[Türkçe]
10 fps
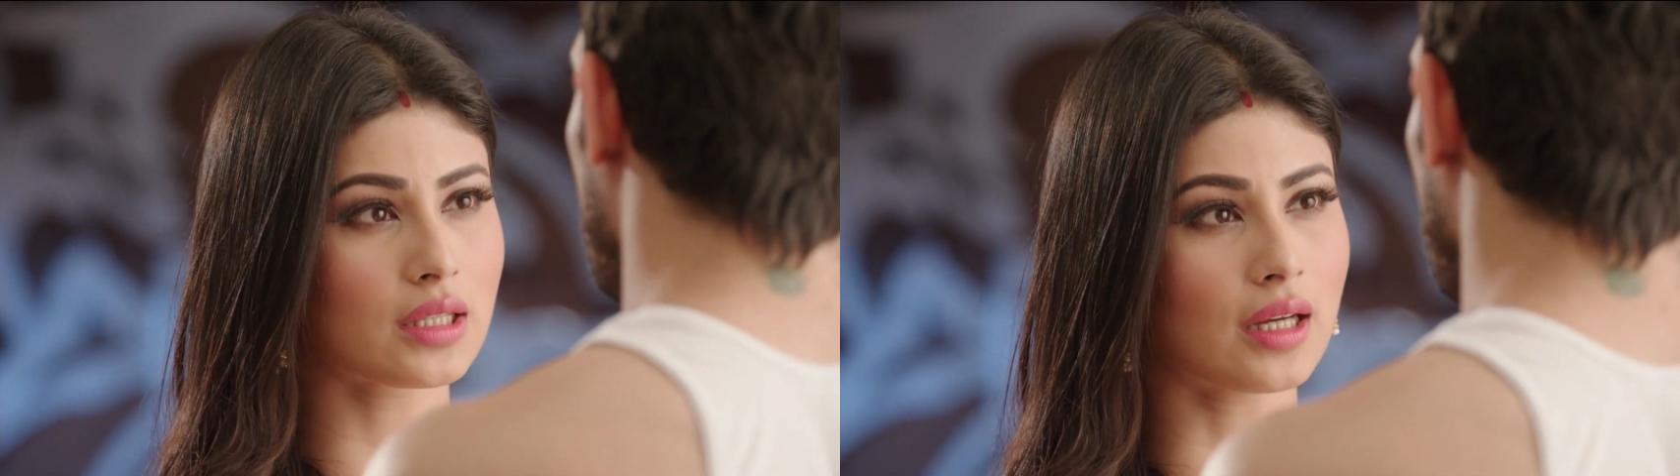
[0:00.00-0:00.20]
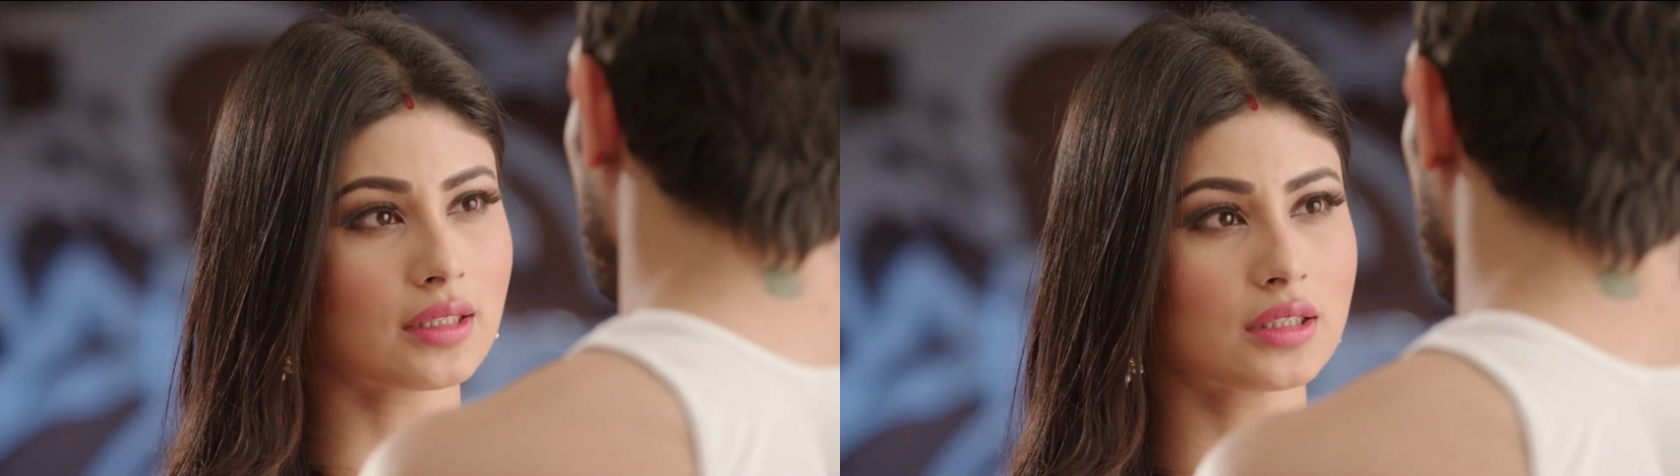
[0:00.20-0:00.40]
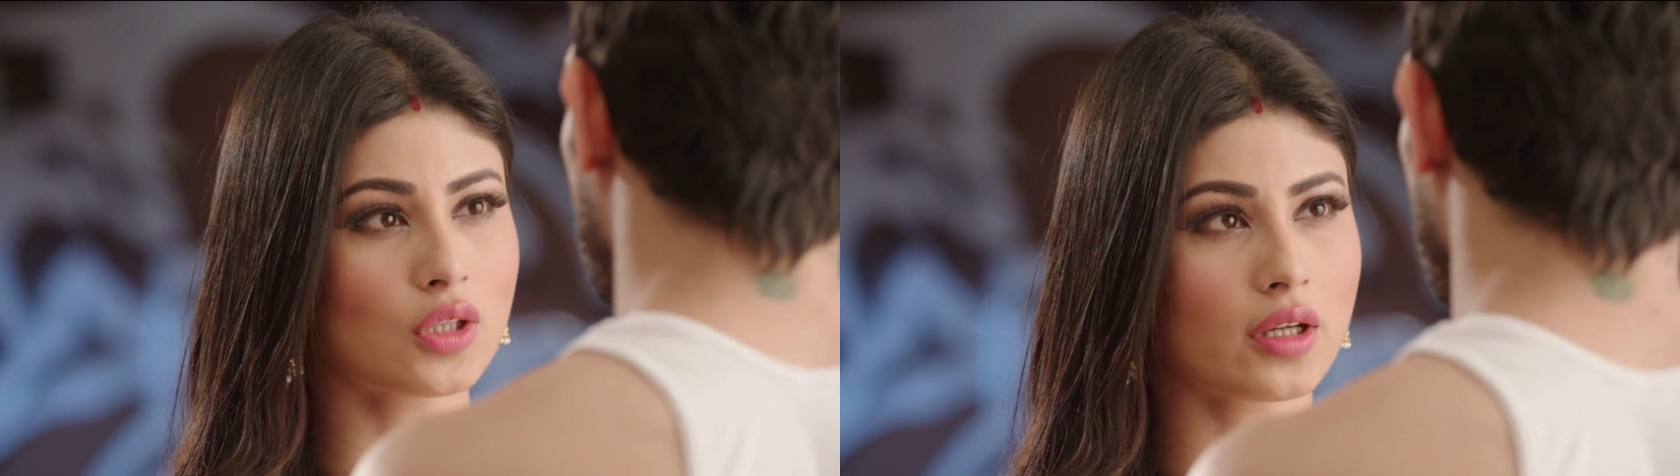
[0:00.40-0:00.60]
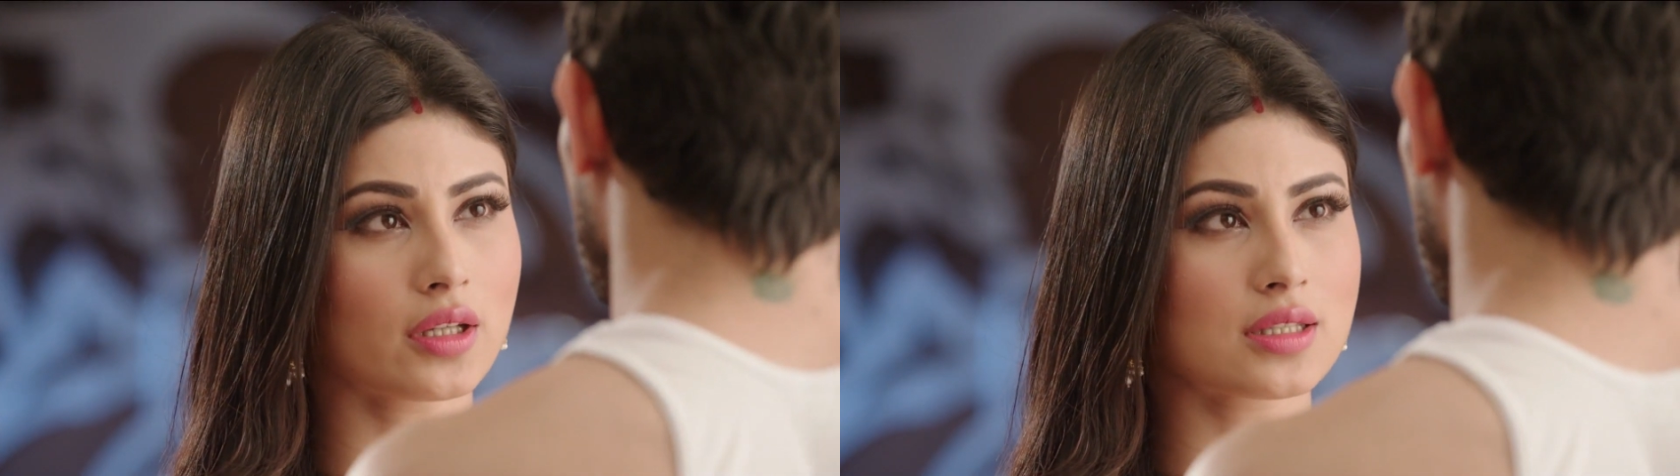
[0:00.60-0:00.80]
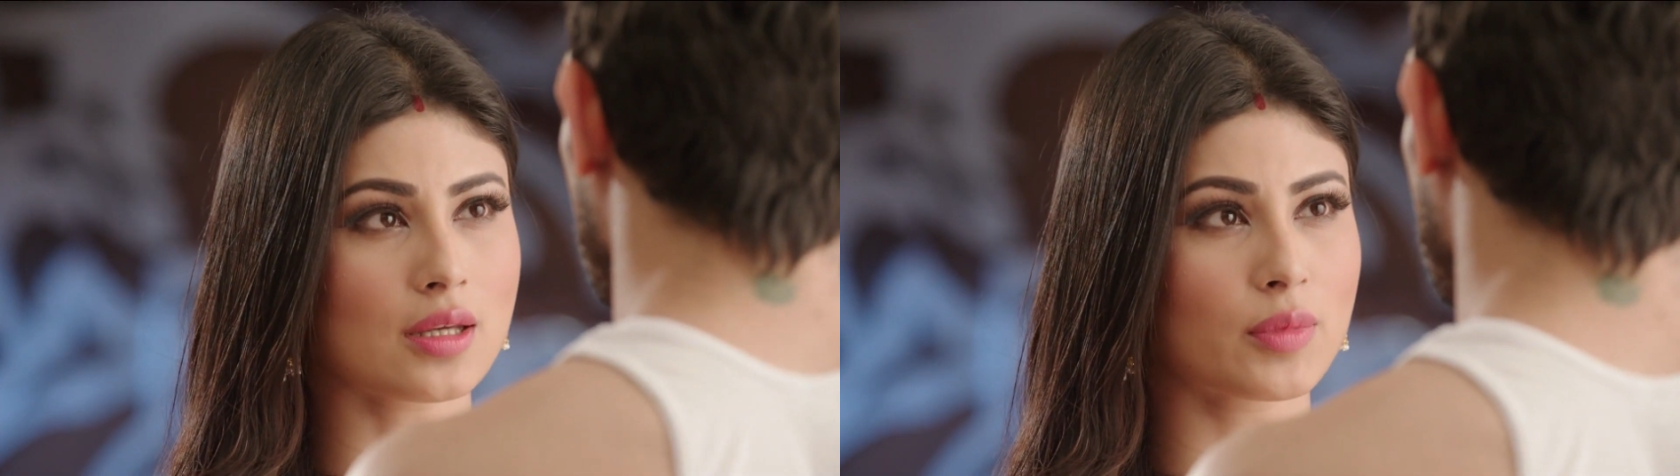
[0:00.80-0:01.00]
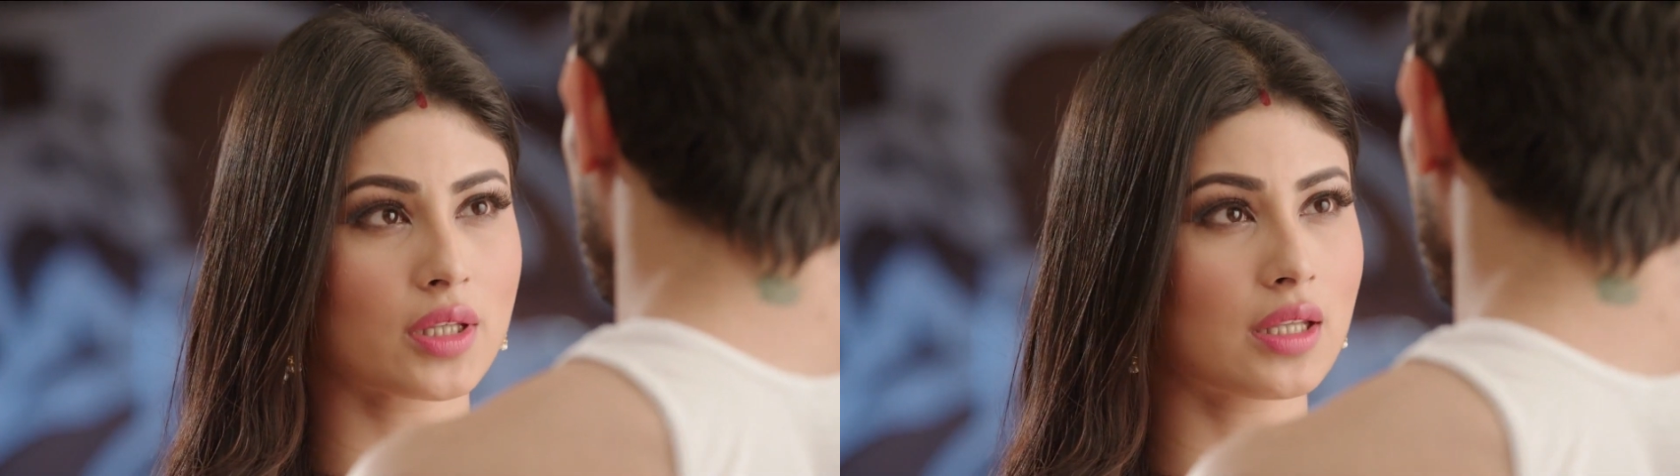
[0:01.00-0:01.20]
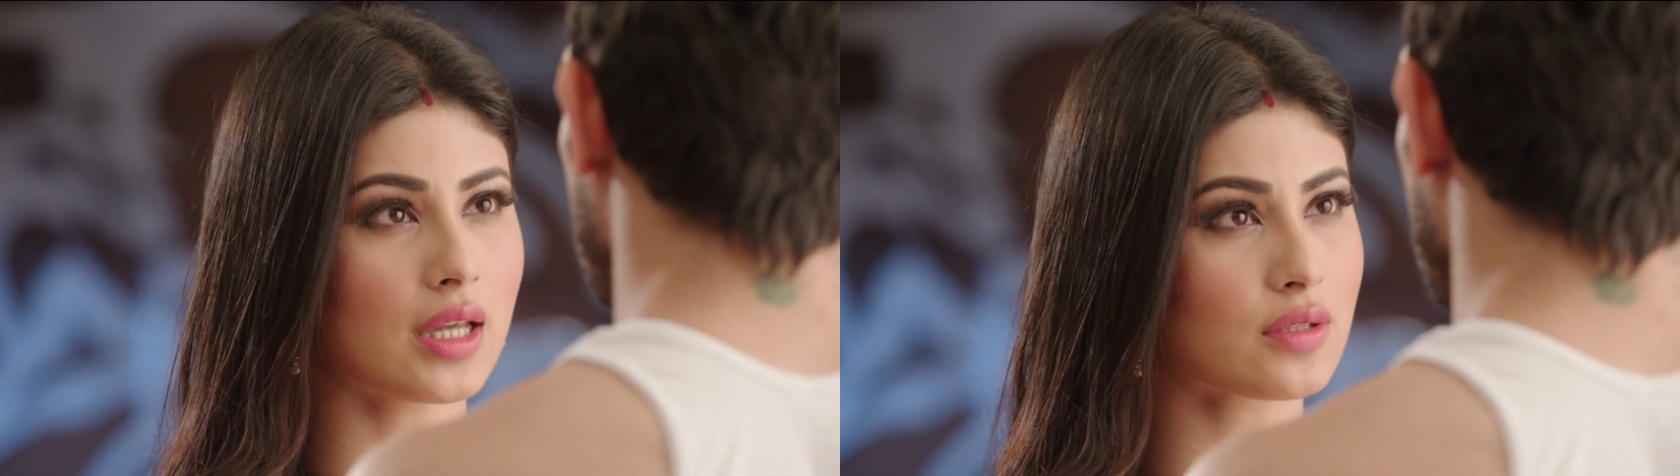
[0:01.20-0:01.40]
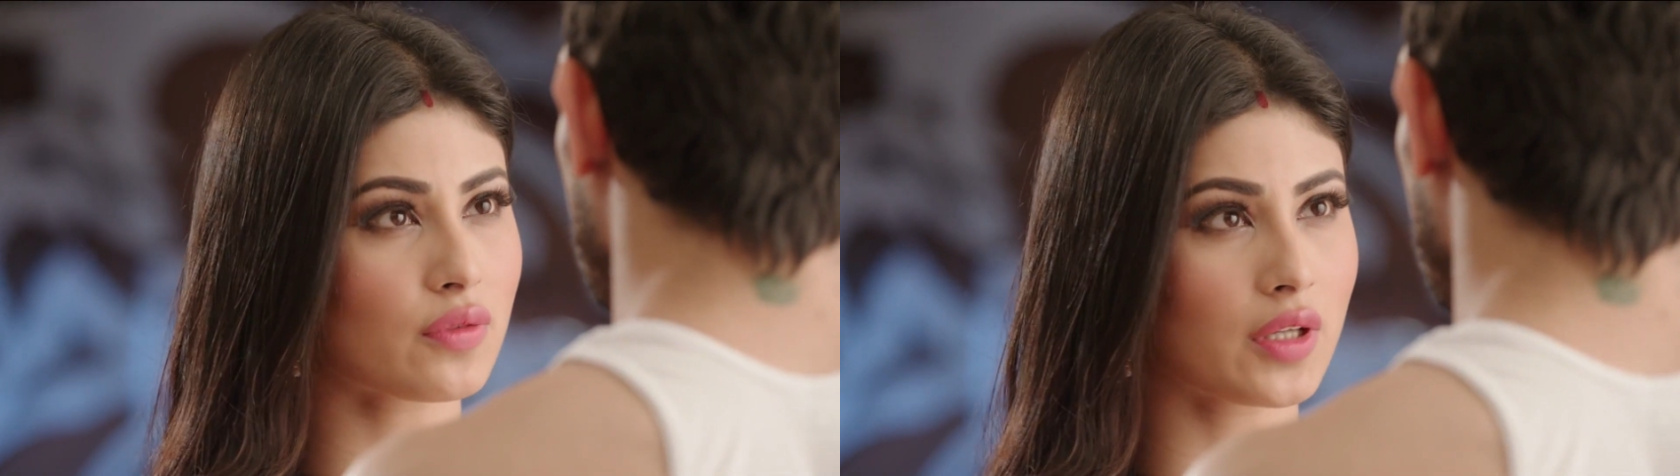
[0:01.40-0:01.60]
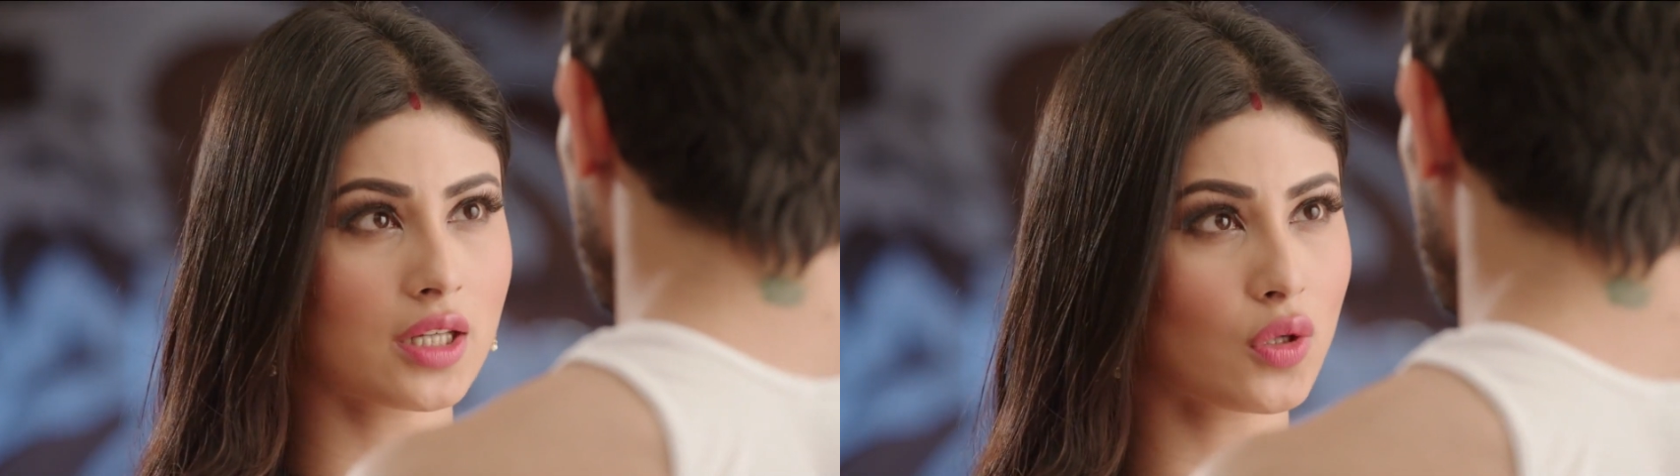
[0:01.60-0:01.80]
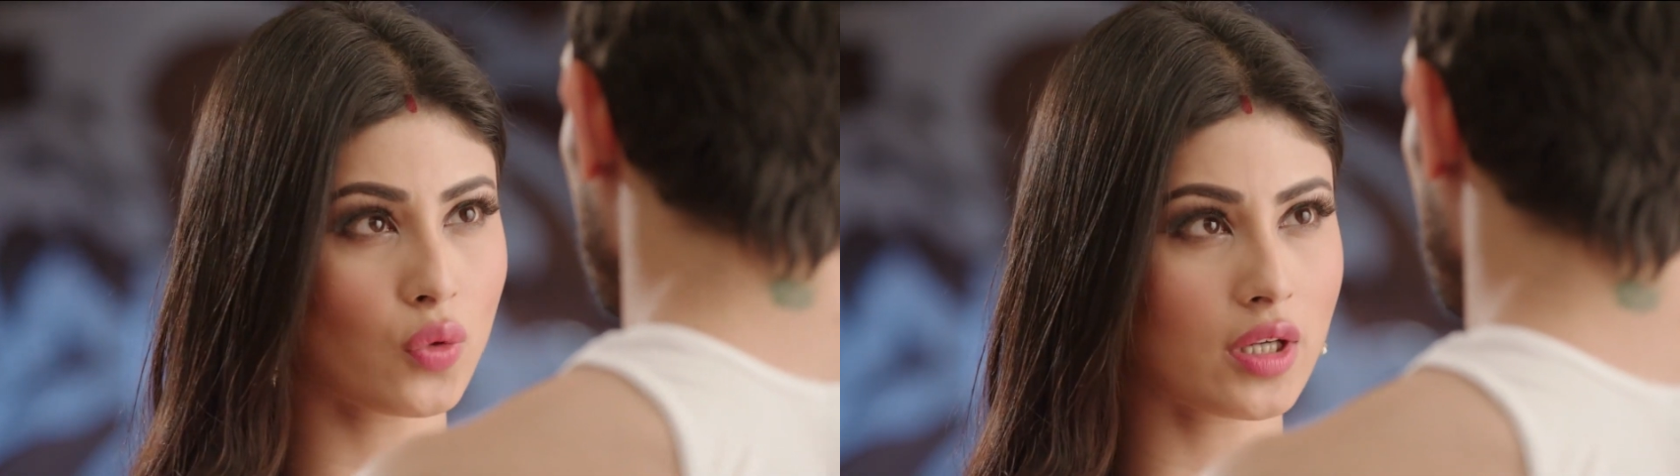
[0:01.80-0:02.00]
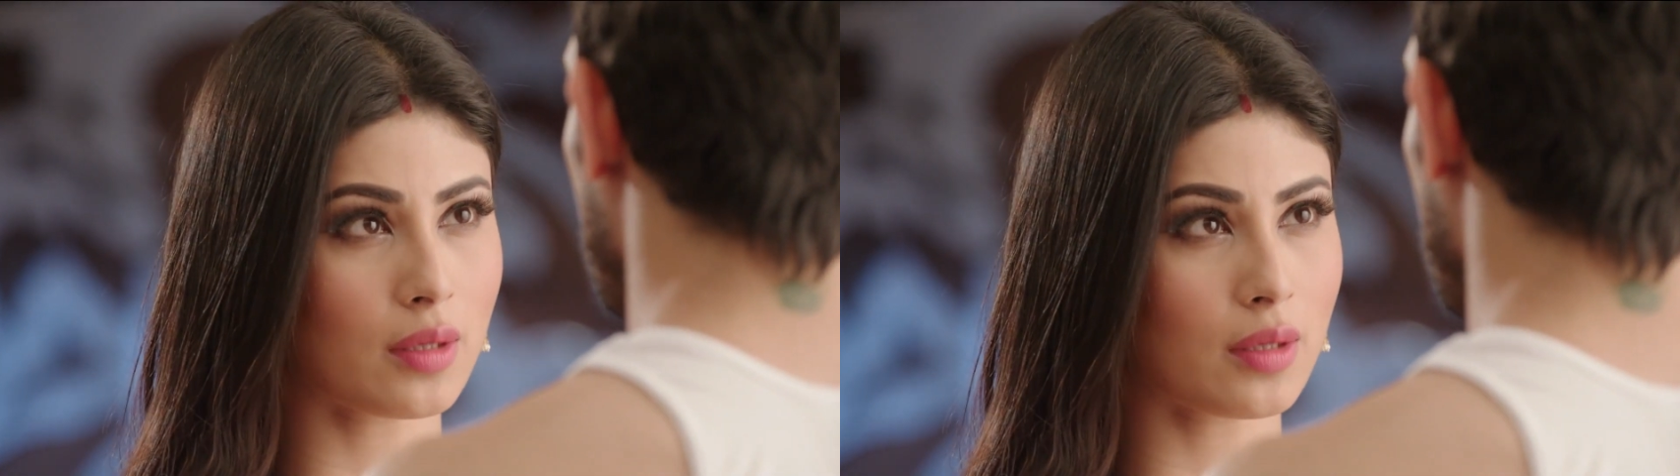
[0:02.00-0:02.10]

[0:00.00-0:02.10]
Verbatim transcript: hayal edilemeyecek bir zenginliğe